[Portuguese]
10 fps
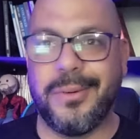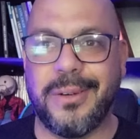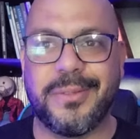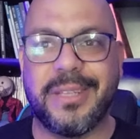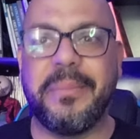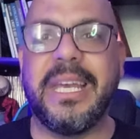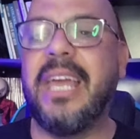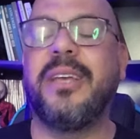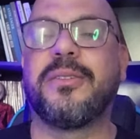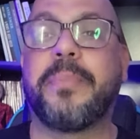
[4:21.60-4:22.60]
os
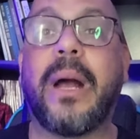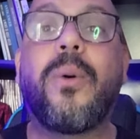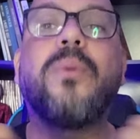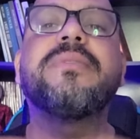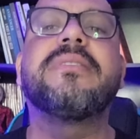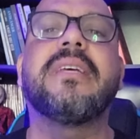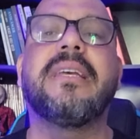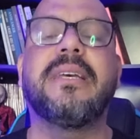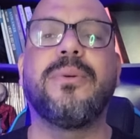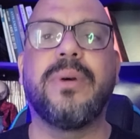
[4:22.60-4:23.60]
amiguinhos, para
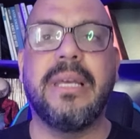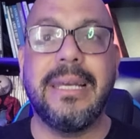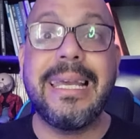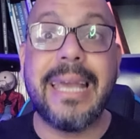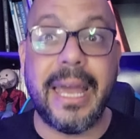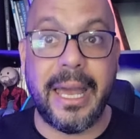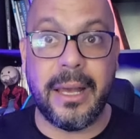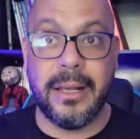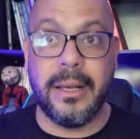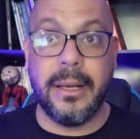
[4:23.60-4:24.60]
conseguir o que
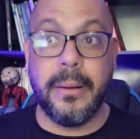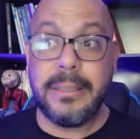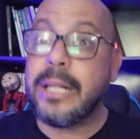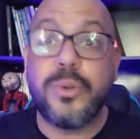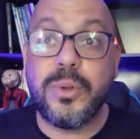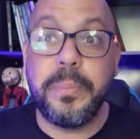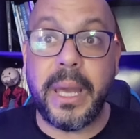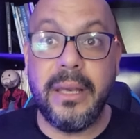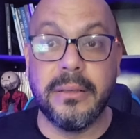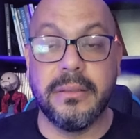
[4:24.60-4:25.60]
quer. Tá tudo
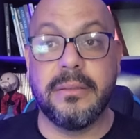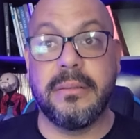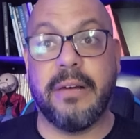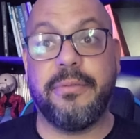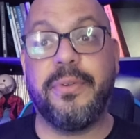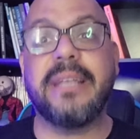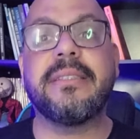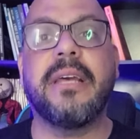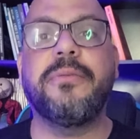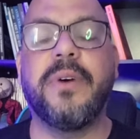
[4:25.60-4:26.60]
bem na fase
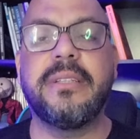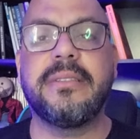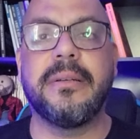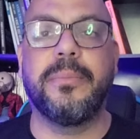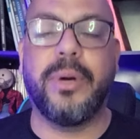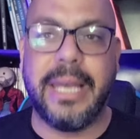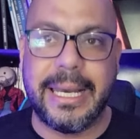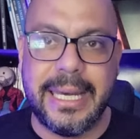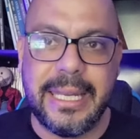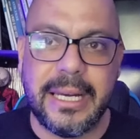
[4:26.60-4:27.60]
da infância, porque a
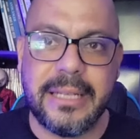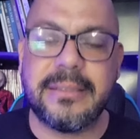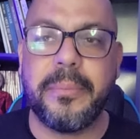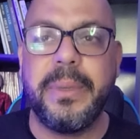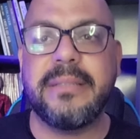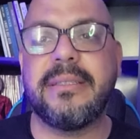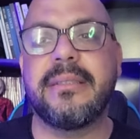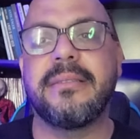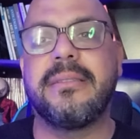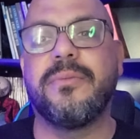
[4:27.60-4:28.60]
criança precisa
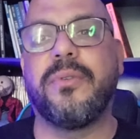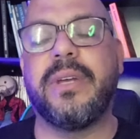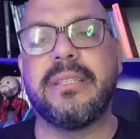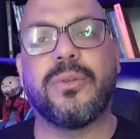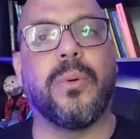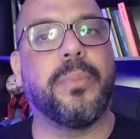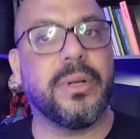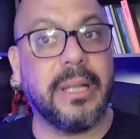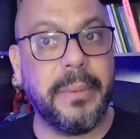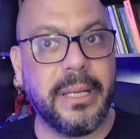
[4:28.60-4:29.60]
desenvolver esse
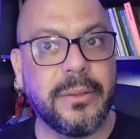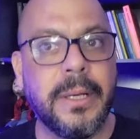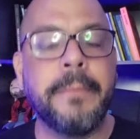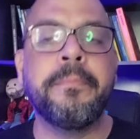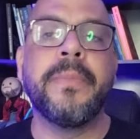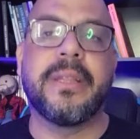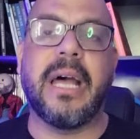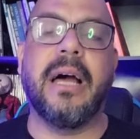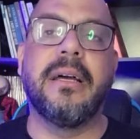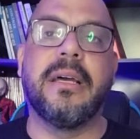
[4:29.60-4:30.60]
comportamento,
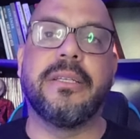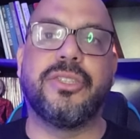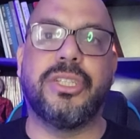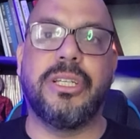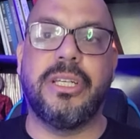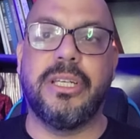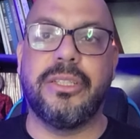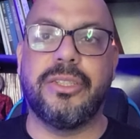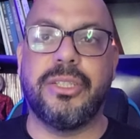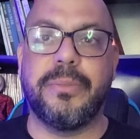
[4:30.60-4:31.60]
tá? De,
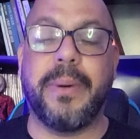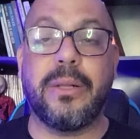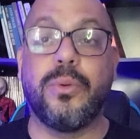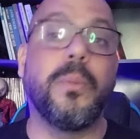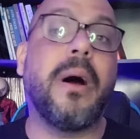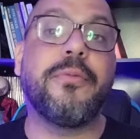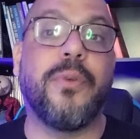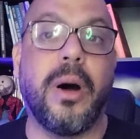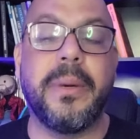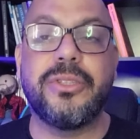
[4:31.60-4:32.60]
de uma
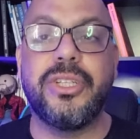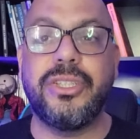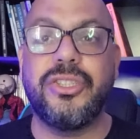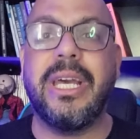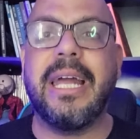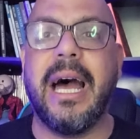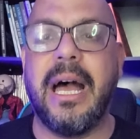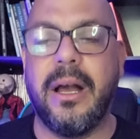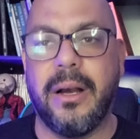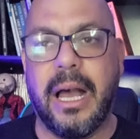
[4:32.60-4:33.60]
forma de
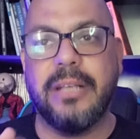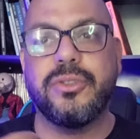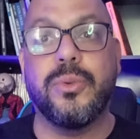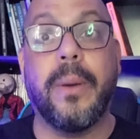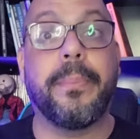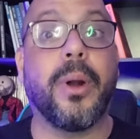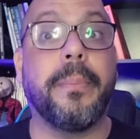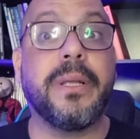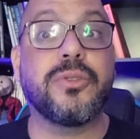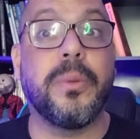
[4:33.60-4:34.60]
gerar a sua
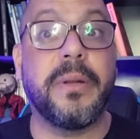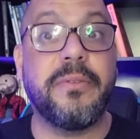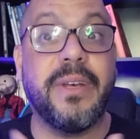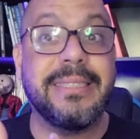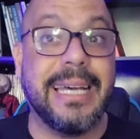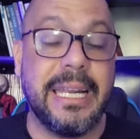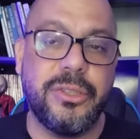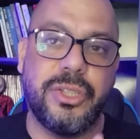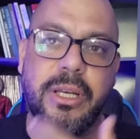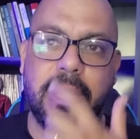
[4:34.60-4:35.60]
própria sobrevivência e
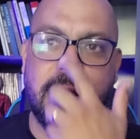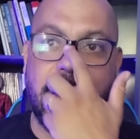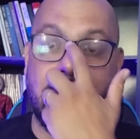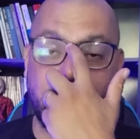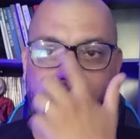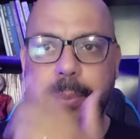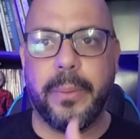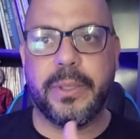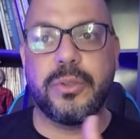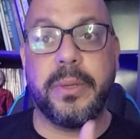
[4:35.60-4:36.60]
garantir a sua
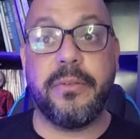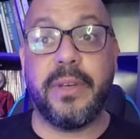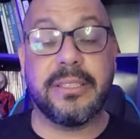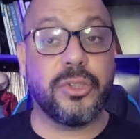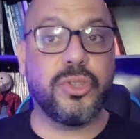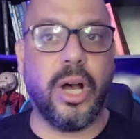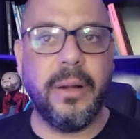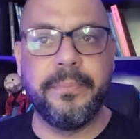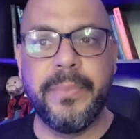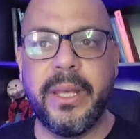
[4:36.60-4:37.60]
própria sobrevivência.
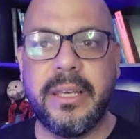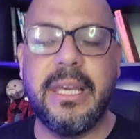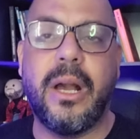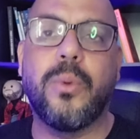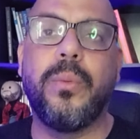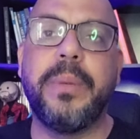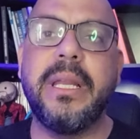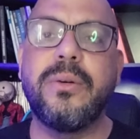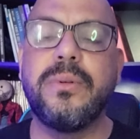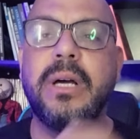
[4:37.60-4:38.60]
Só que em algum
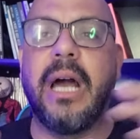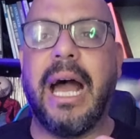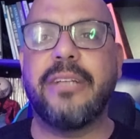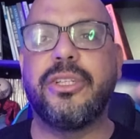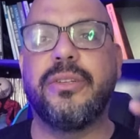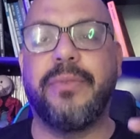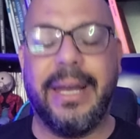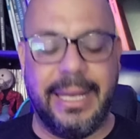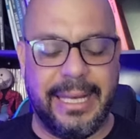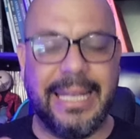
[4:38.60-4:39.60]
período a gente
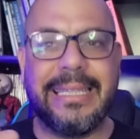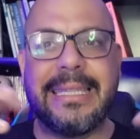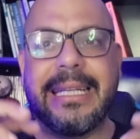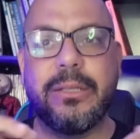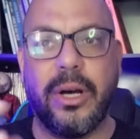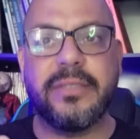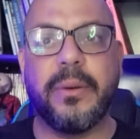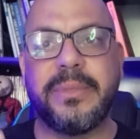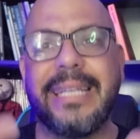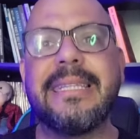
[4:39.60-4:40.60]
vai entre nós
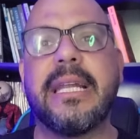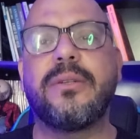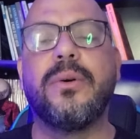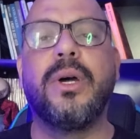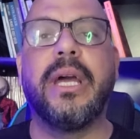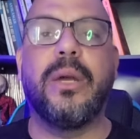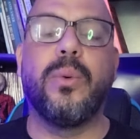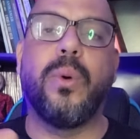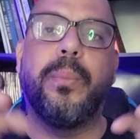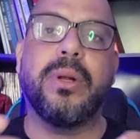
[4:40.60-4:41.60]
vamos entrando em
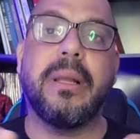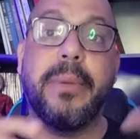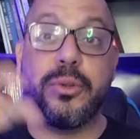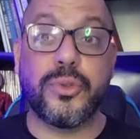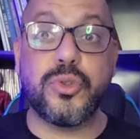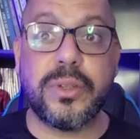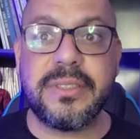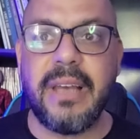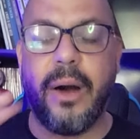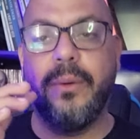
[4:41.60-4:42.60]
um comportamento
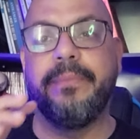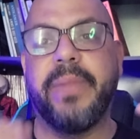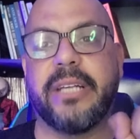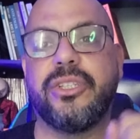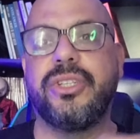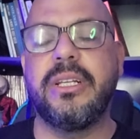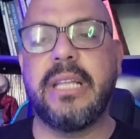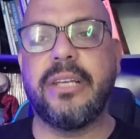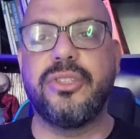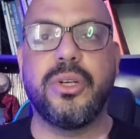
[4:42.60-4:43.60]
social. A gente
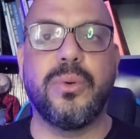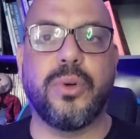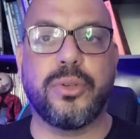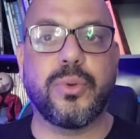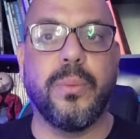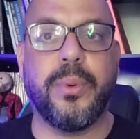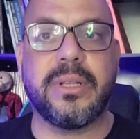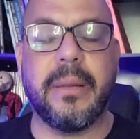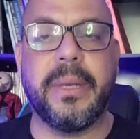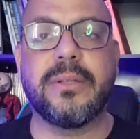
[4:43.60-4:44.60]
entende que o nosso
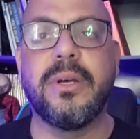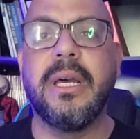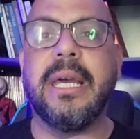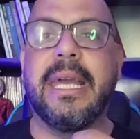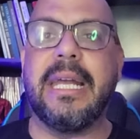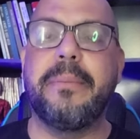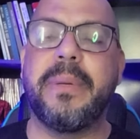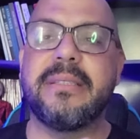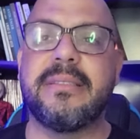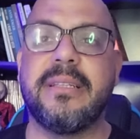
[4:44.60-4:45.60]
comportamento ele
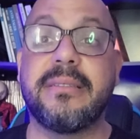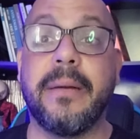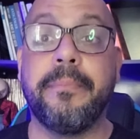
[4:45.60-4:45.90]
precisa